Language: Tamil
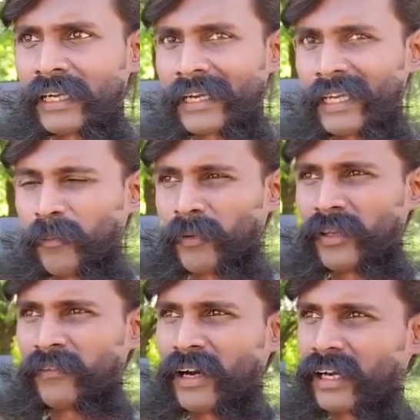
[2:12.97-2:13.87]
கடையில்
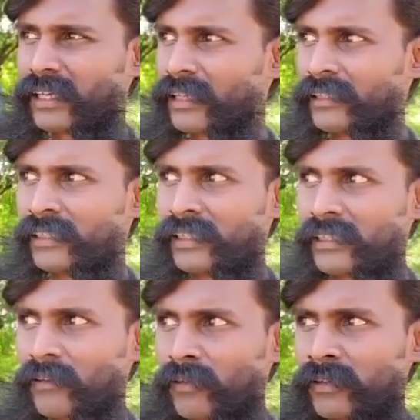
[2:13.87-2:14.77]
போய் வாங்கிறது
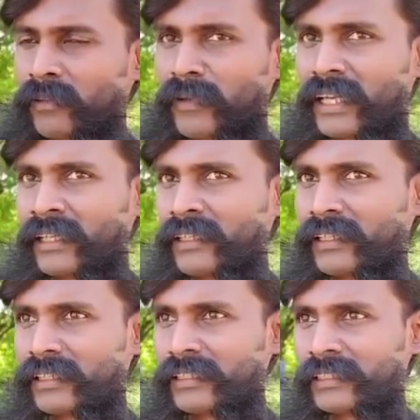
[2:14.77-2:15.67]
அவர் மாதிரி
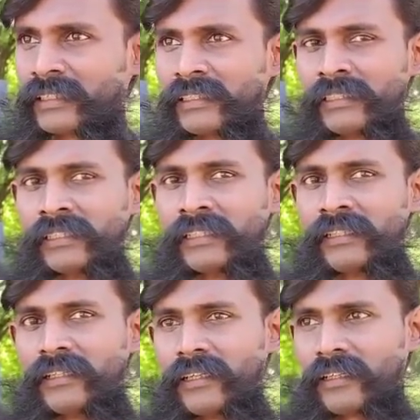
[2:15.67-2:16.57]
இருந்துட்டு
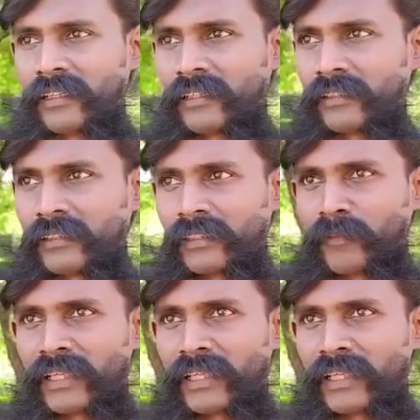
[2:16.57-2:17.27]
இந்த